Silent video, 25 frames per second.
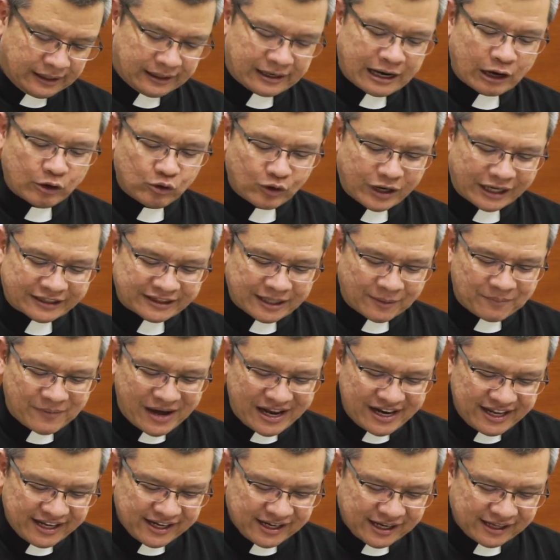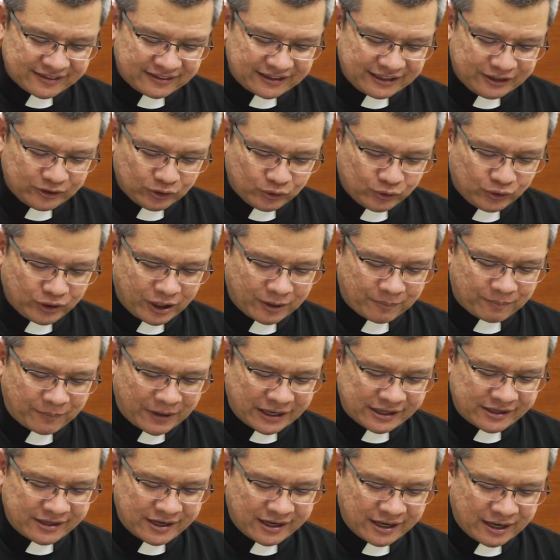Lalu kata malaikat itu
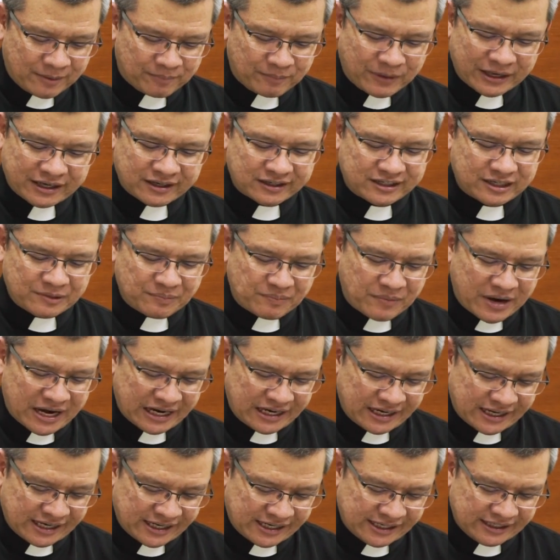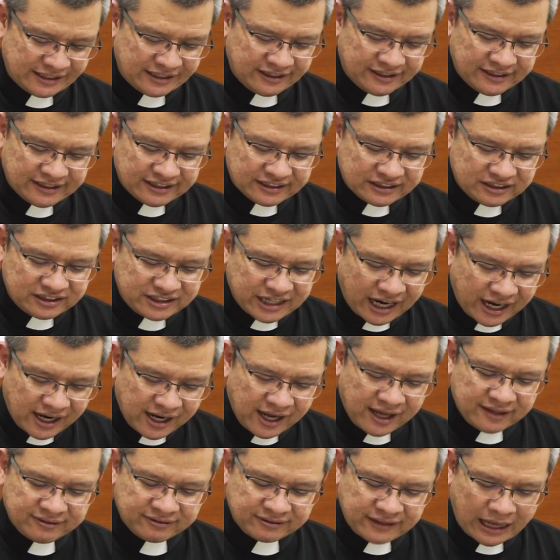kepada para gembala,
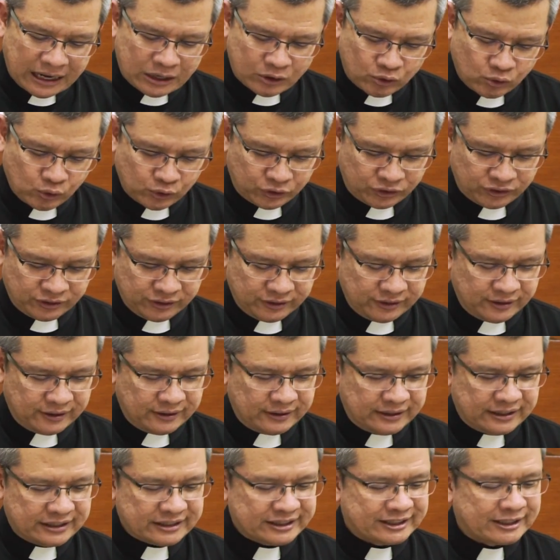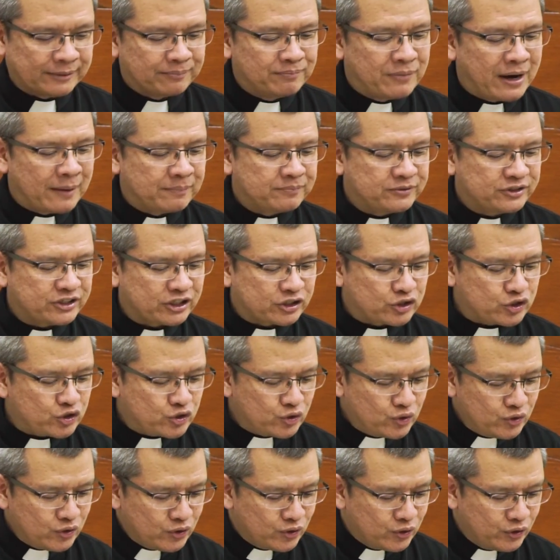"Jangan takut, sebab
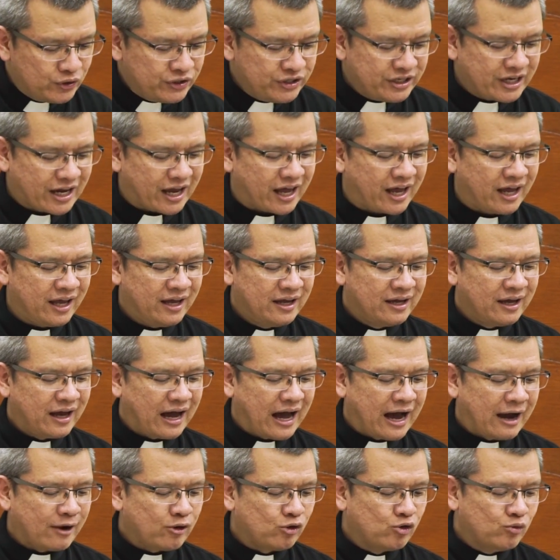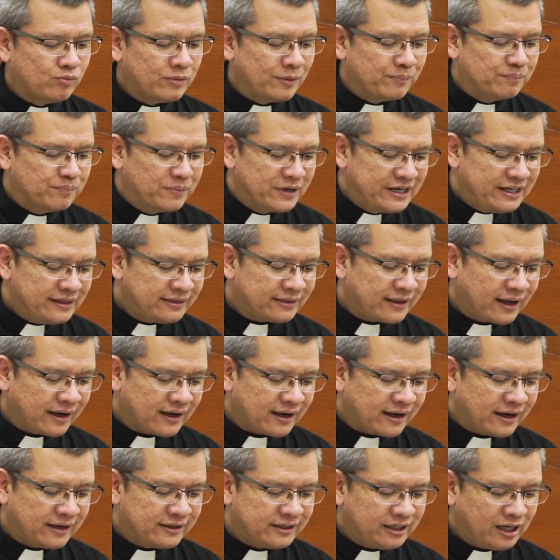sesungguhnya aku
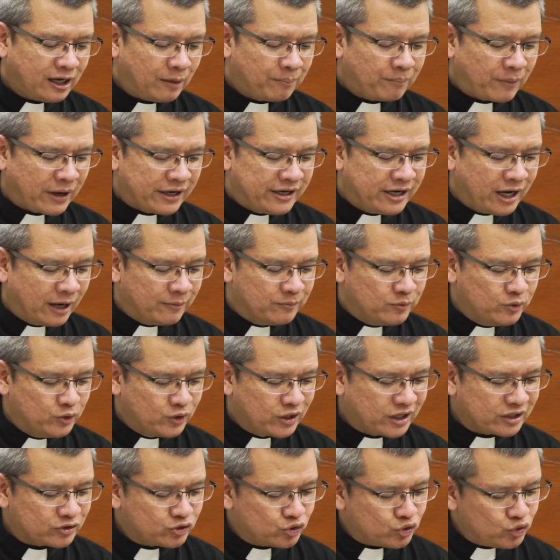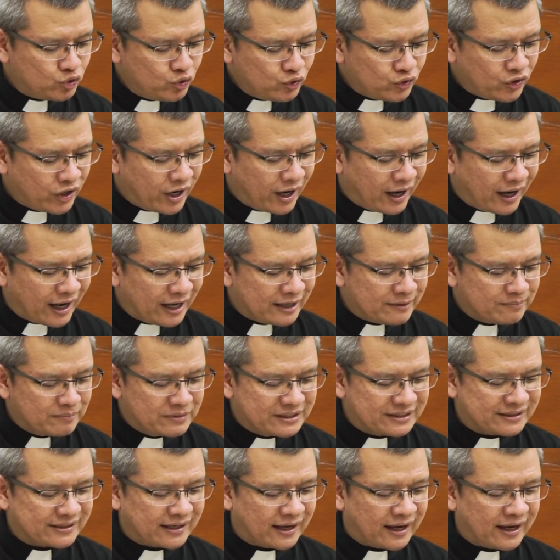memberitakan kepadamu kesukaan
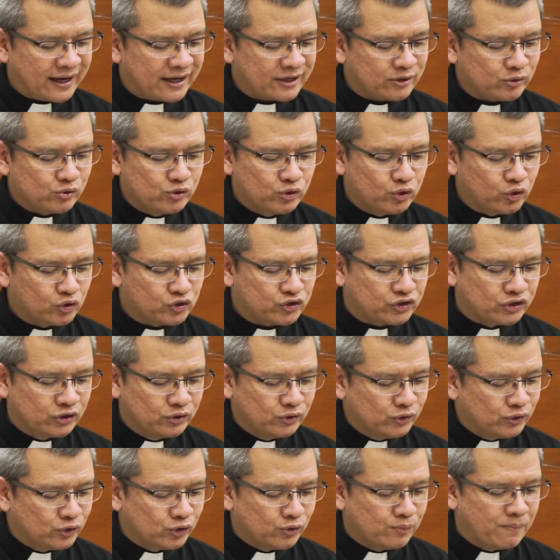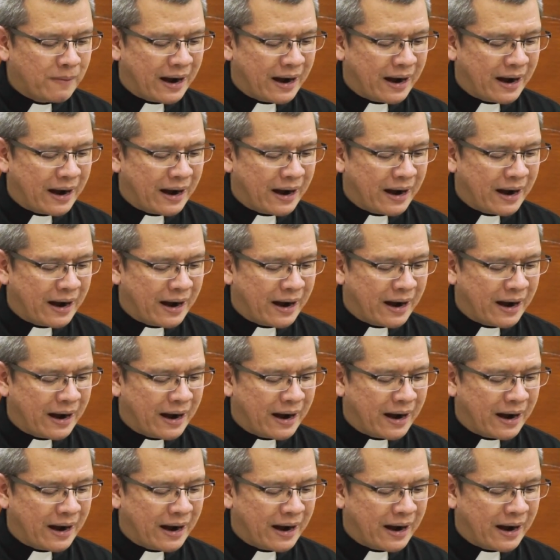besar untuk seluruh